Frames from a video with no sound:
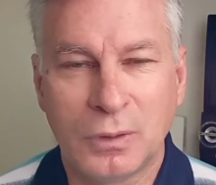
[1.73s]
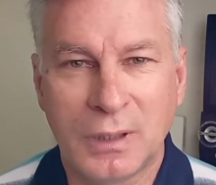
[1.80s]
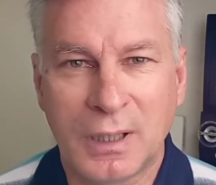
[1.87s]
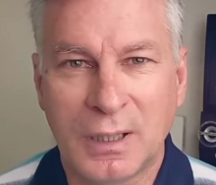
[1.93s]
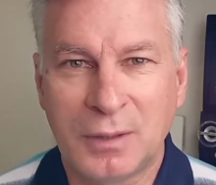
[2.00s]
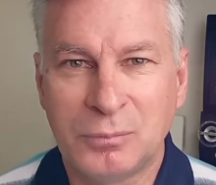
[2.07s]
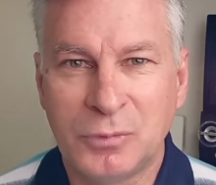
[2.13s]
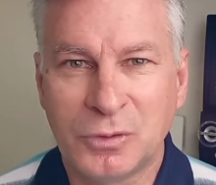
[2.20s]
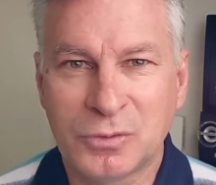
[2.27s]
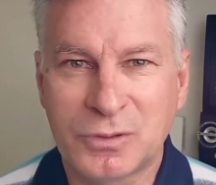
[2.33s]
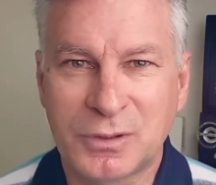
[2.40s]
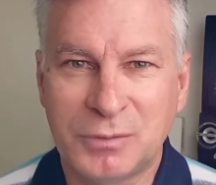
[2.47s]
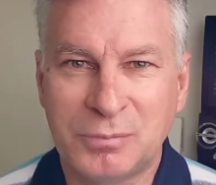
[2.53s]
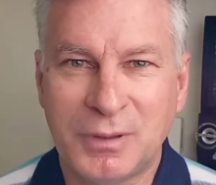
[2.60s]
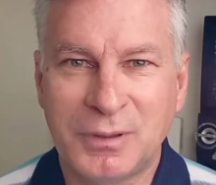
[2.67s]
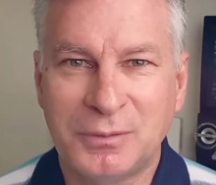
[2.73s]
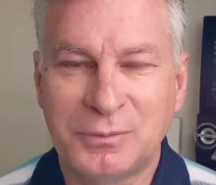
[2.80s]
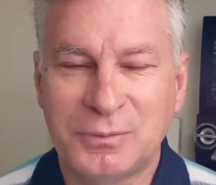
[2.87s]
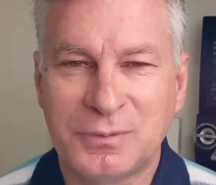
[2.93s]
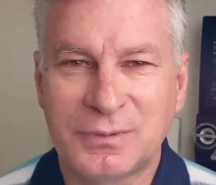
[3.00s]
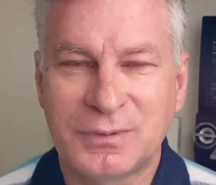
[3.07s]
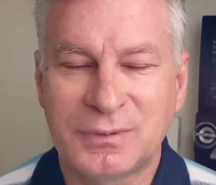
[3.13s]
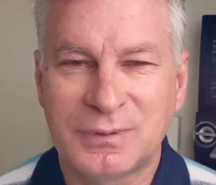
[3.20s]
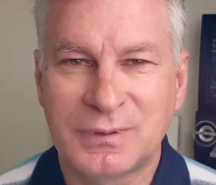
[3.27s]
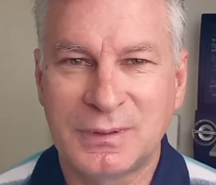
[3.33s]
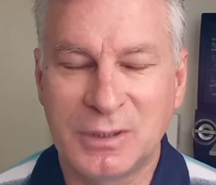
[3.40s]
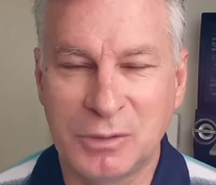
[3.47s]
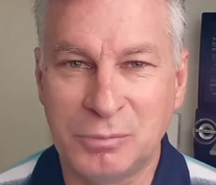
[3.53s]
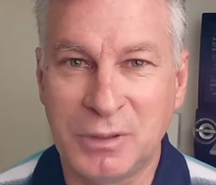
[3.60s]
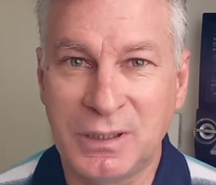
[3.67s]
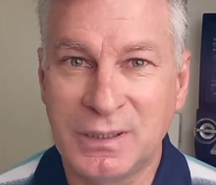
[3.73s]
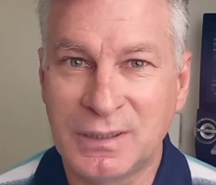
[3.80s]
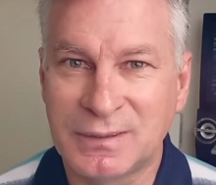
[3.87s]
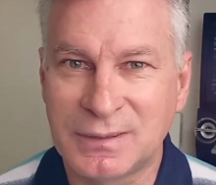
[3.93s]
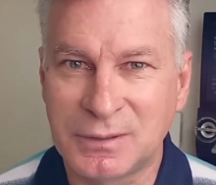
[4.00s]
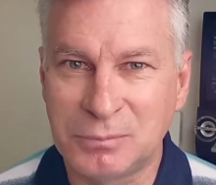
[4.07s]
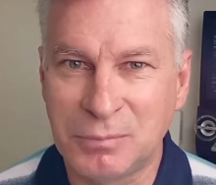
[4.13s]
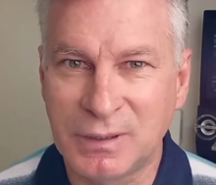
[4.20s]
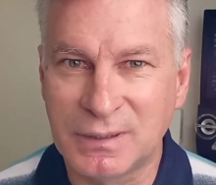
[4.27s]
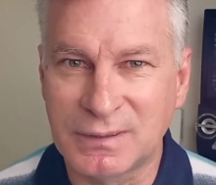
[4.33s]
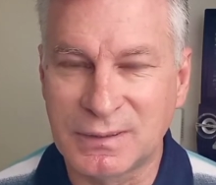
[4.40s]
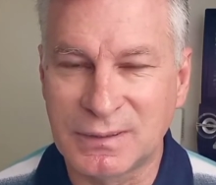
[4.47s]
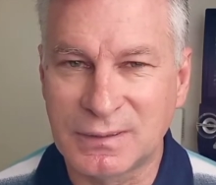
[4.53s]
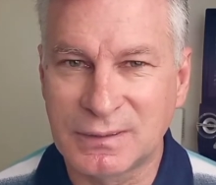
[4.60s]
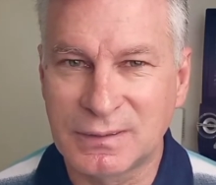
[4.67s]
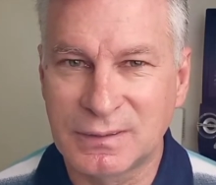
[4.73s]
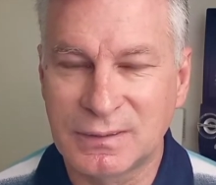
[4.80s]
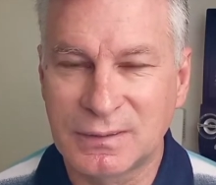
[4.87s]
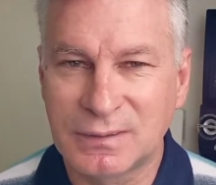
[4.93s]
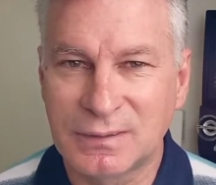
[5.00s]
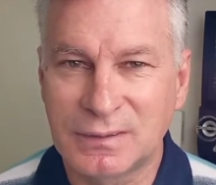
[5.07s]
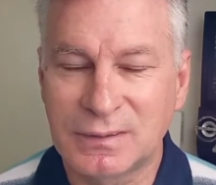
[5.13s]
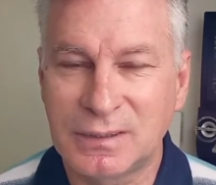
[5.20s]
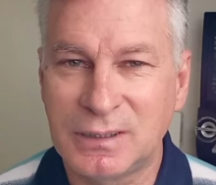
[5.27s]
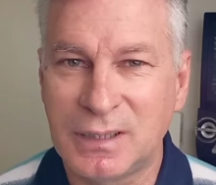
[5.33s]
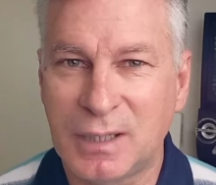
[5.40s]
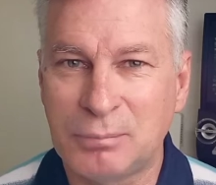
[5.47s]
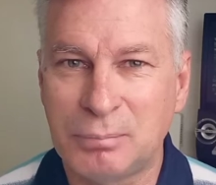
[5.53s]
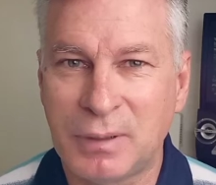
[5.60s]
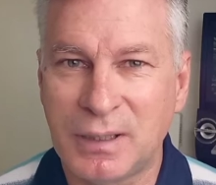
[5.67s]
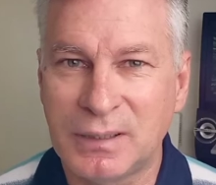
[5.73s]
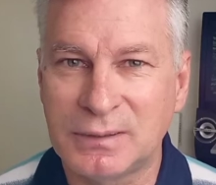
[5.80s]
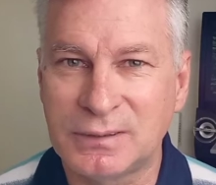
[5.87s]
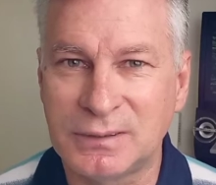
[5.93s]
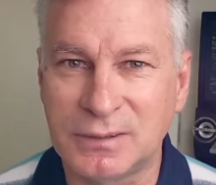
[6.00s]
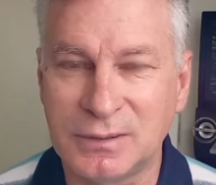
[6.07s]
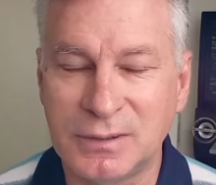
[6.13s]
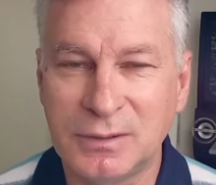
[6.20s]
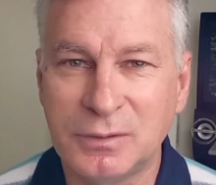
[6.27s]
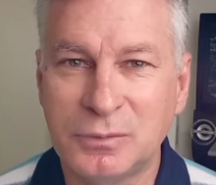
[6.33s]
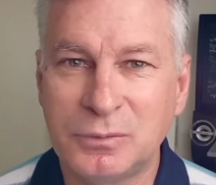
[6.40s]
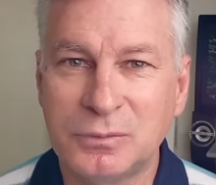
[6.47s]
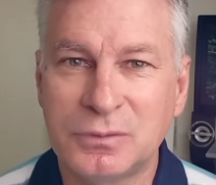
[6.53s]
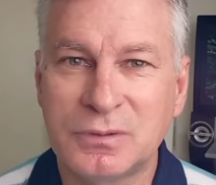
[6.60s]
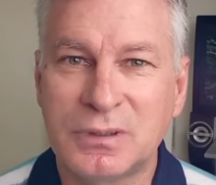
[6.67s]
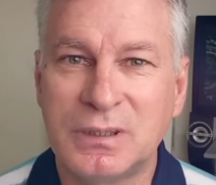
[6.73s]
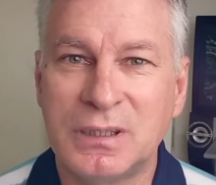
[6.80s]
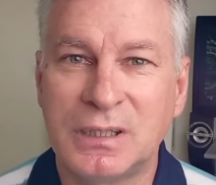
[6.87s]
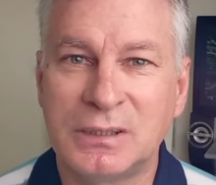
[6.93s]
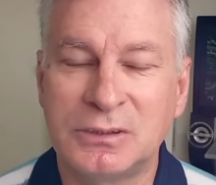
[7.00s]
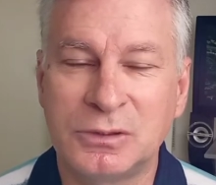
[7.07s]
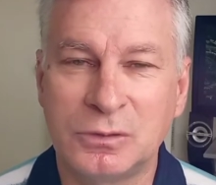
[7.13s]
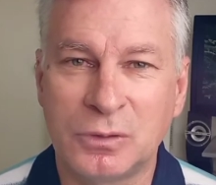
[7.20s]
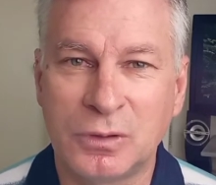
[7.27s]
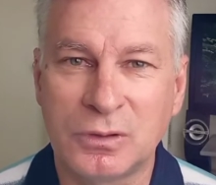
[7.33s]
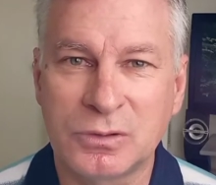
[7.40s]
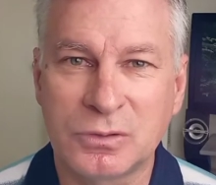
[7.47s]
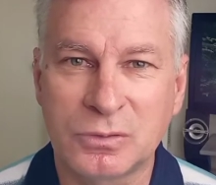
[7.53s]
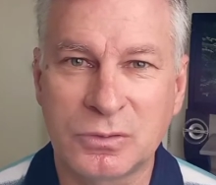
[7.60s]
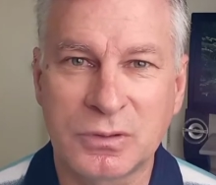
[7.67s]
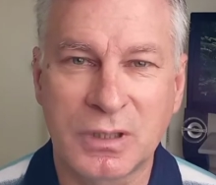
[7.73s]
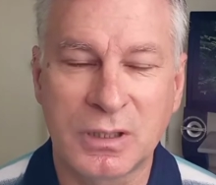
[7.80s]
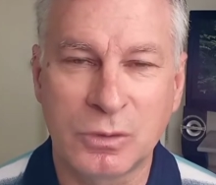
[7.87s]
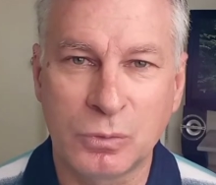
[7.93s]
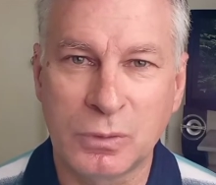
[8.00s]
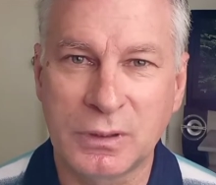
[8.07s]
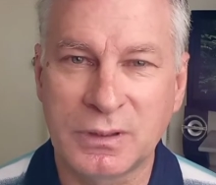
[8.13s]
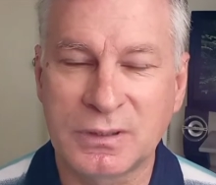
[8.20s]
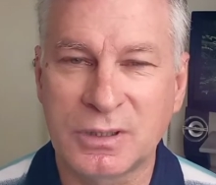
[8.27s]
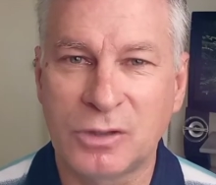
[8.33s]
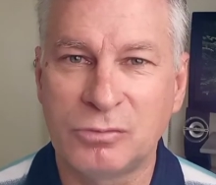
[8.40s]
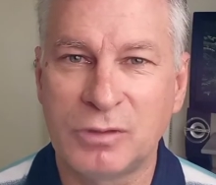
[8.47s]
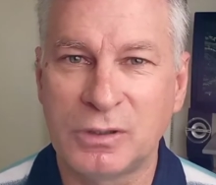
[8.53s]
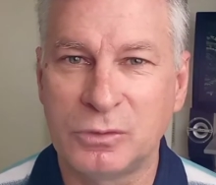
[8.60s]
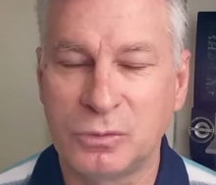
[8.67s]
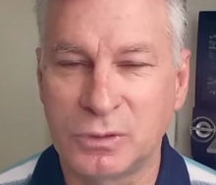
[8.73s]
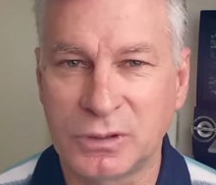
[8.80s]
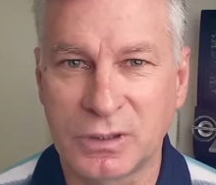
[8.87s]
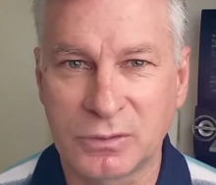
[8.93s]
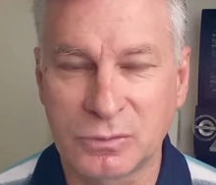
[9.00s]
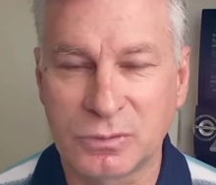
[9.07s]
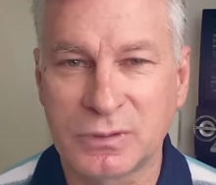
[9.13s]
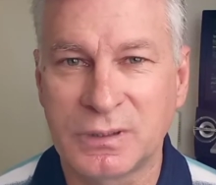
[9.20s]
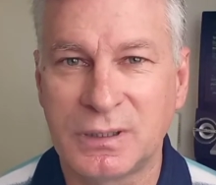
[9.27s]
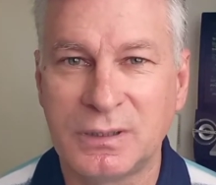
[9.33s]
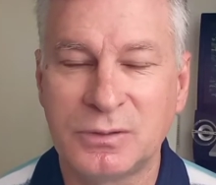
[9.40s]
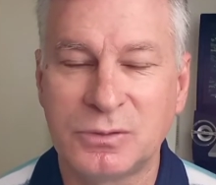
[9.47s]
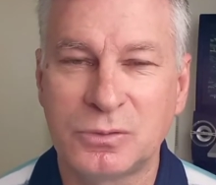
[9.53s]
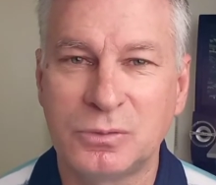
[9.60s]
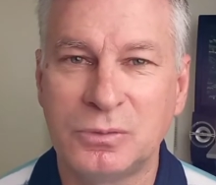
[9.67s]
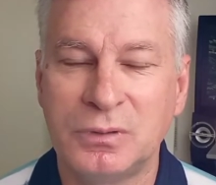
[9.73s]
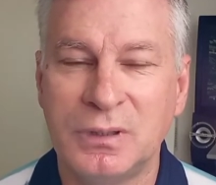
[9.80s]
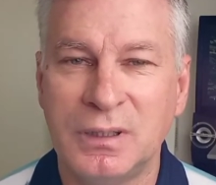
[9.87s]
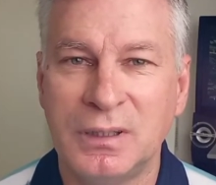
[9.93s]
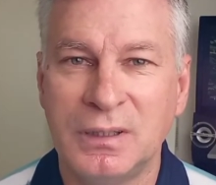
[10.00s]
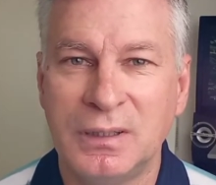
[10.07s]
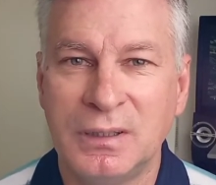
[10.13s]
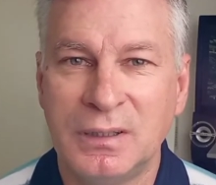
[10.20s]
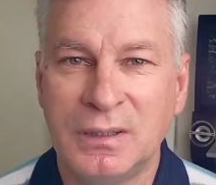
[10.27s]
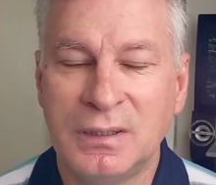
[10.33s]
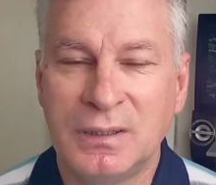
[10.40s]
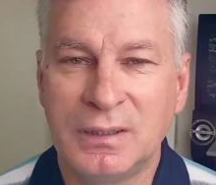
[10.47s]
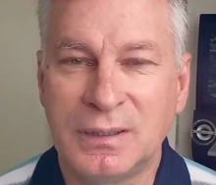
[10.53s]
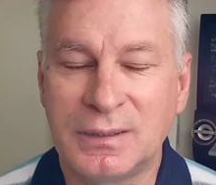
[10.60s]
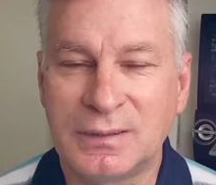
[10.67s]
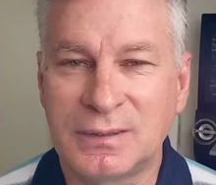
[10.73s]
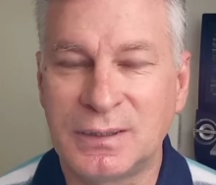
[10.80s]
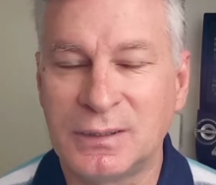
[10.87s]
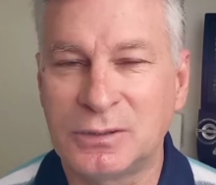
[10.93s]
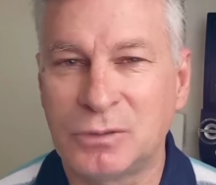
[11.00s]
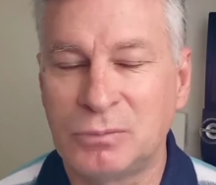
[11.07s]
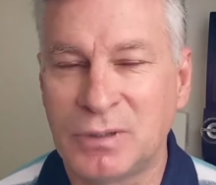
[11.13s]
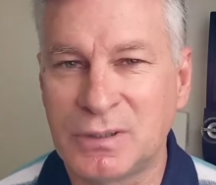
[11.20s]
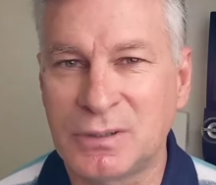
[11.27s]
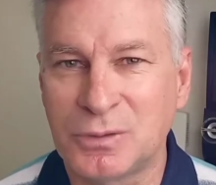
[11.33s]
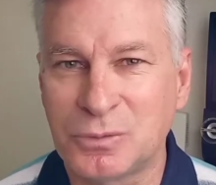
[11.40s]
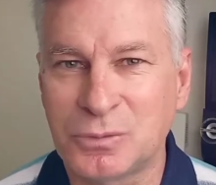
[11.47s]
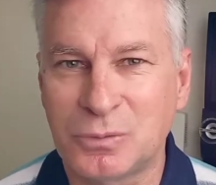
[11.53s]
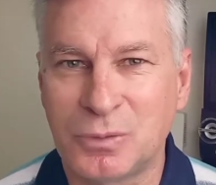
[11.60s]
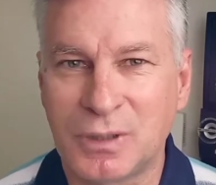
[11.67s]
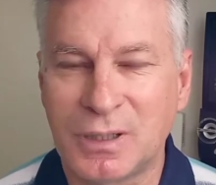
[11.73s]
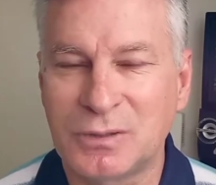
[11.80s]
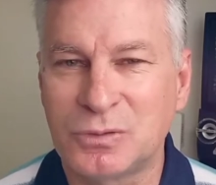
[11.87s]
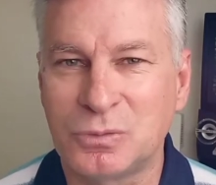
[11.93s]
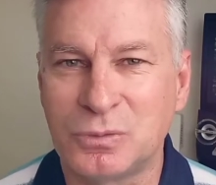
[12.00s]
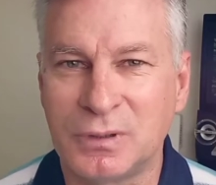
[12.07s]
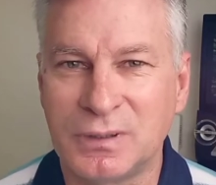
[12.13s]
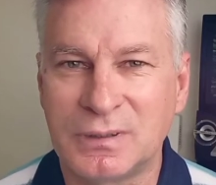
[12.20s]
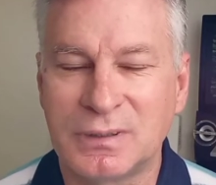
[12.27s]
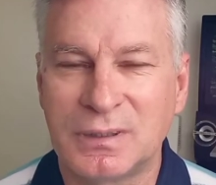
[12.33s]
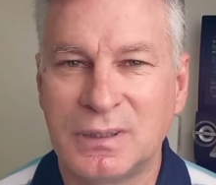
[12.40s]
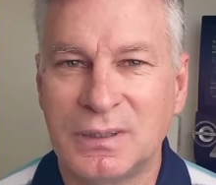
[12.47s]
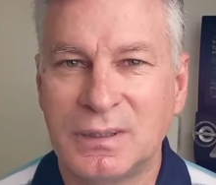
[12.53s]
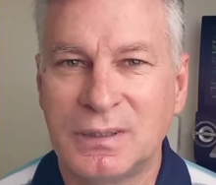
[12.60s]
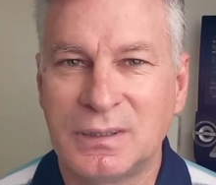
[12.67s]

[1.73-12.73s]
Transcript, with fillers: Olá, meus irmãos e minhas irmãs, que a paz de Deus e a de nosso Senhor e Salvador Jesus Cristo estejam em seus corações.